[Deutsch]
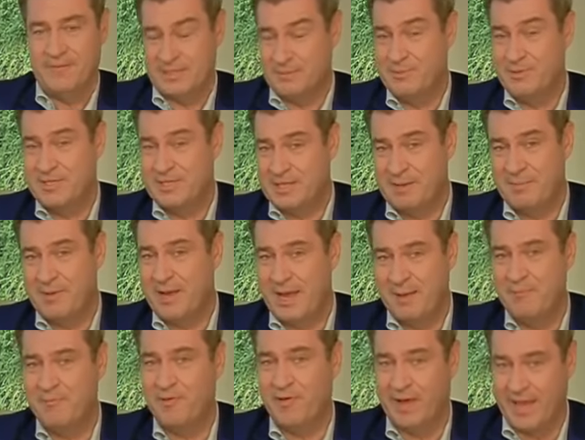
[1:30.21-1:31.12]
Was mich dabei
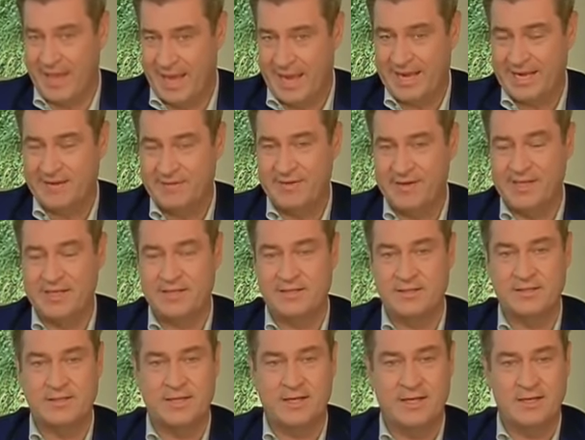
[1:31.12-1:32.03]
einfach ärgert, wenn ich
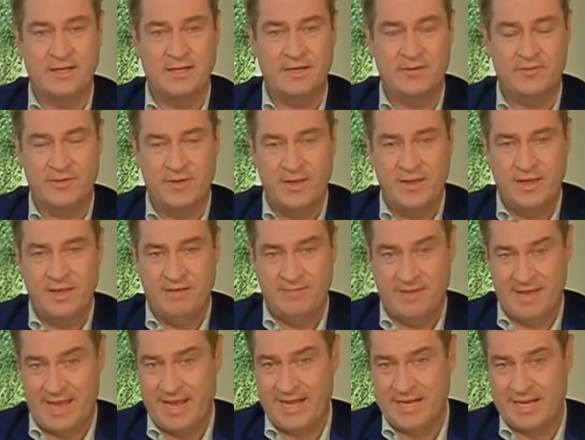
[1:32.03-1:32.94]
das sagen darf,
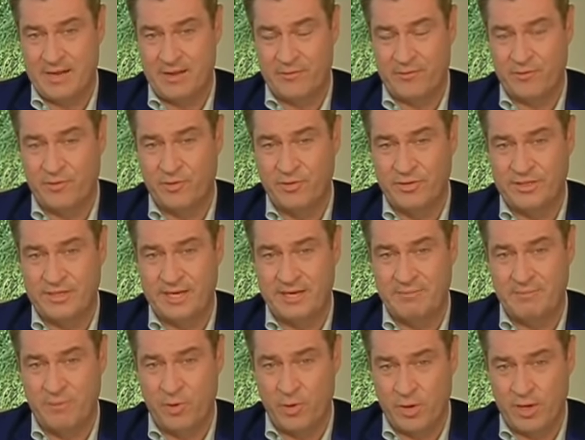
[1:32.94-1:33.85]
wir hätten aufgrund
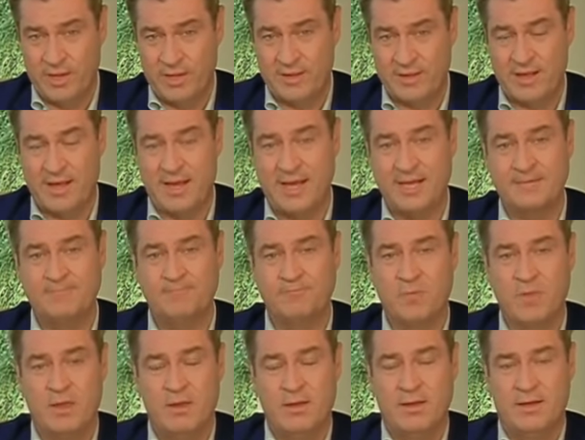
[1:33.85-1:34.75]
den
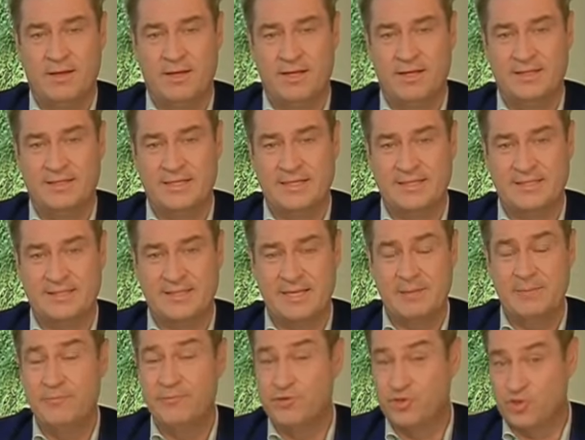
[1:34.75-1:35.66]
Möglichkeiten äh, des
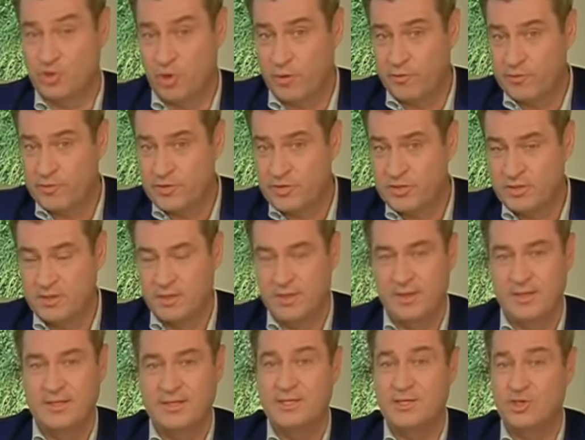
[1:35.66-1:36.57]
Impfstoffs
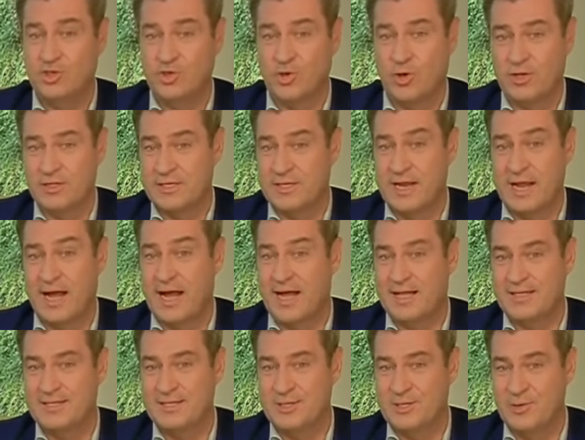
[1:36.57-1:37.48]
die Chance, in
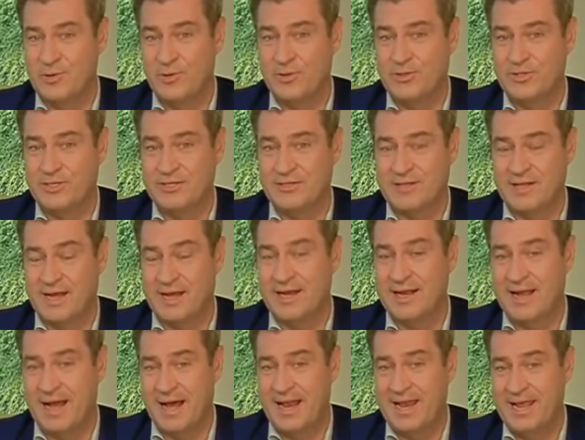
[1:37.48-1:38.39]
80, 90
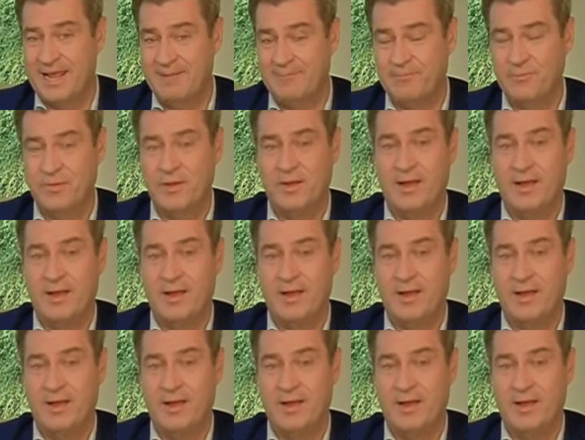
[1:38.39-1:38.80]
Tagen alle